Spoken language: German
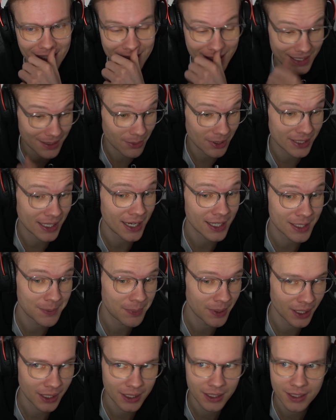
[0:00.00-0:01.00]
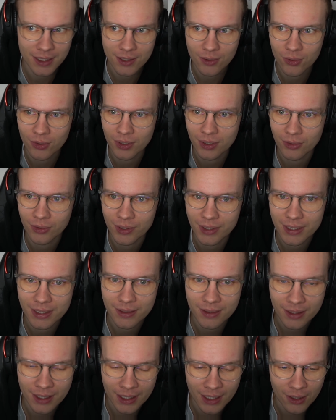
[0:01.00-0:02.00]
ist es immer sehr inspirierend so und,
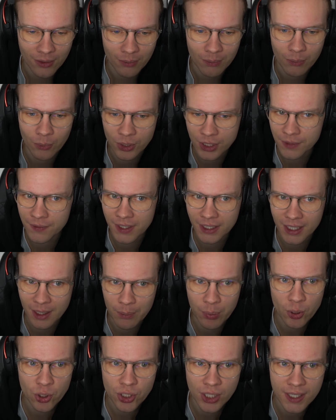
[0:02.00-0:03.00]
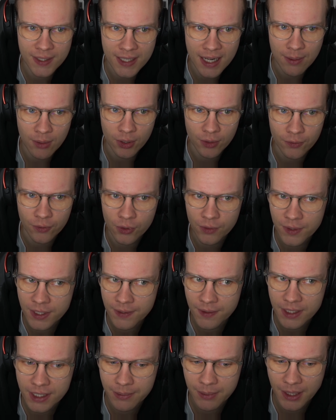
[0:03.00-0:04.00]
keine Ahnung, motiviert einen, pusht einen selber gefühlt. Wisst ihr,
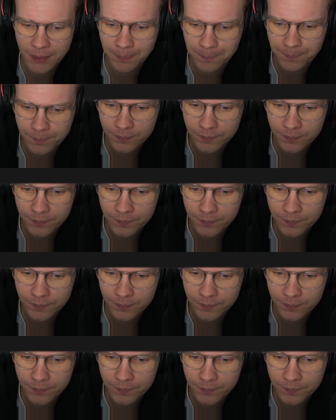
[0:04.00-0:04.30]
was ich meine?